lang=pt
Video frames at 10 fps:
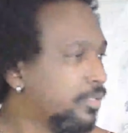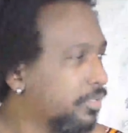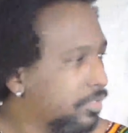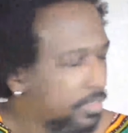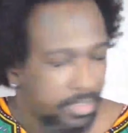
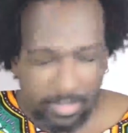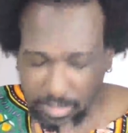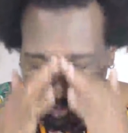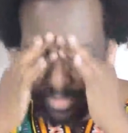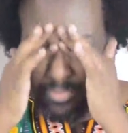Não, senhor.
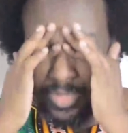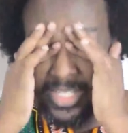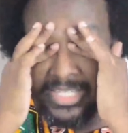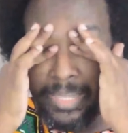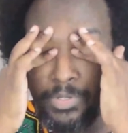Você
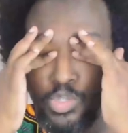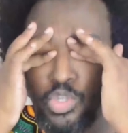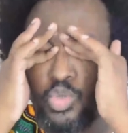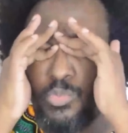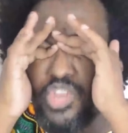sabe que eu só
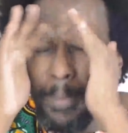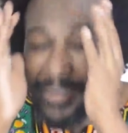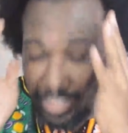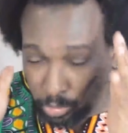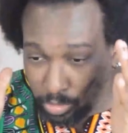tomo chá
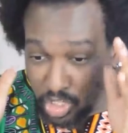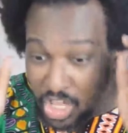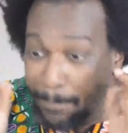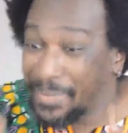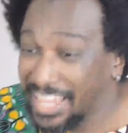preto.
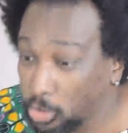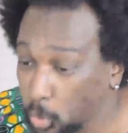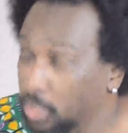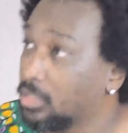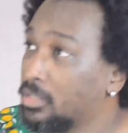Chá
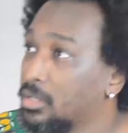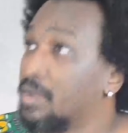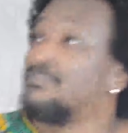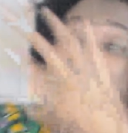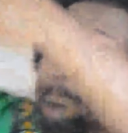preto!
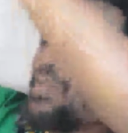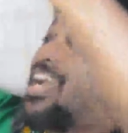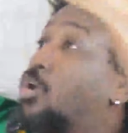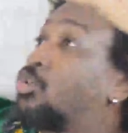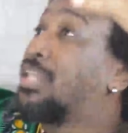Desculpa. Vai,
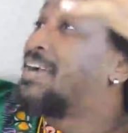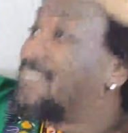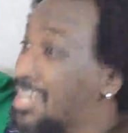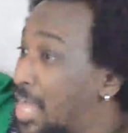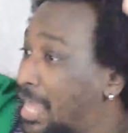pega outro lá,
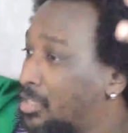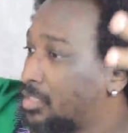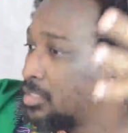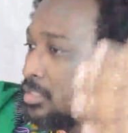vai lá!